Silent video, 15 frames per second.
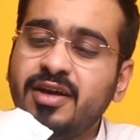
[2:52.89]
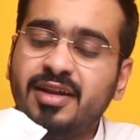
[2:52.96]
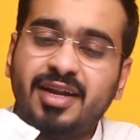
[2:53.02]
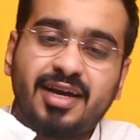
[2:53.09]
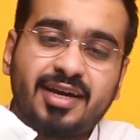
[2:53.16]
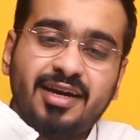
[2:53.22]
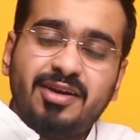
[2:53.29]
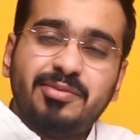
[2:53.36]

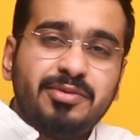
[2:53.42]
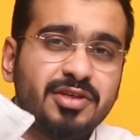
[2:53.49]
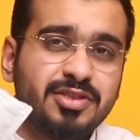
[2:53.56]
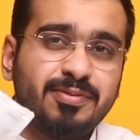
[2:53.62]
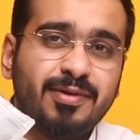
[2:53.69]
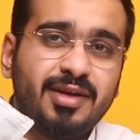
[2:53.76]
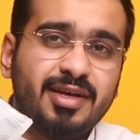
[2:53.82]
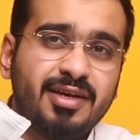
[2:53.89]
لكن انا
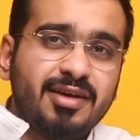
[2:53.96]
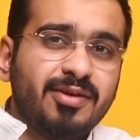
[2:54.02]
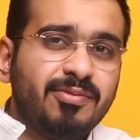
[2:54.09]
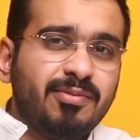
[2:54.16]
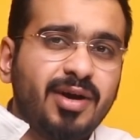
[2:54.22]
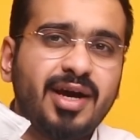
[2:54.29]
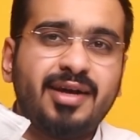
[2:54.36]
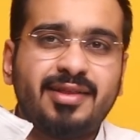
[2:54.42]
بالنسبه لي
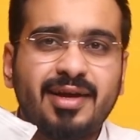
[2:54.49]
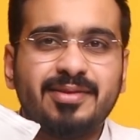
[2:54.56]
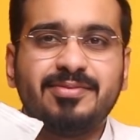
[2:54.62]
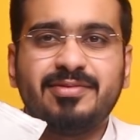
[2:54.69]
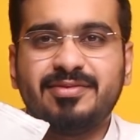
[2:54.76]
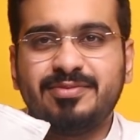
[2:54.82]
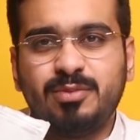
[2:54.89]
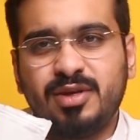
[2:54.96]
ما احتاج
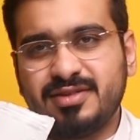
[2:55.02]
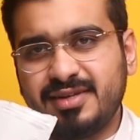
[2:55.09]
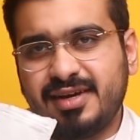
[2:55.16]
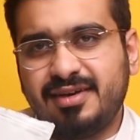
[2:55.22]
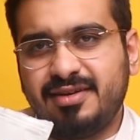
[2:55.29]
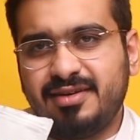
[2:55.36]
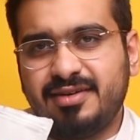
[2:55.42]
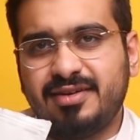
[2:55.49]

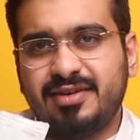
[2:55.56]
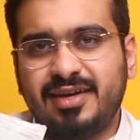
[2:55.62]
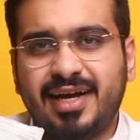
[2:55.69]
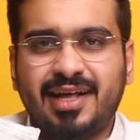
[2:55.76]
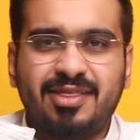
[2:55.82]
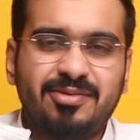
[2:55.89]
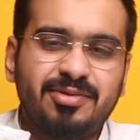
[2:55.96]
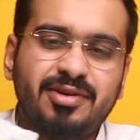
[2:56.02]
ميزان
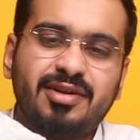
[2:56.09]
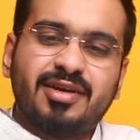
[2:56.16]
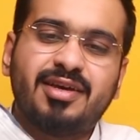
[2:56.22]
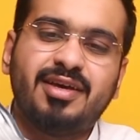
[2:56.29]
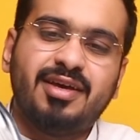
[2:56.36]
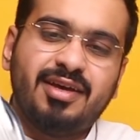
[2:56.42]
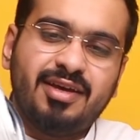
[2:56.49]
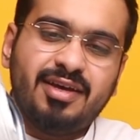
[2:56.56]
اكثر من انك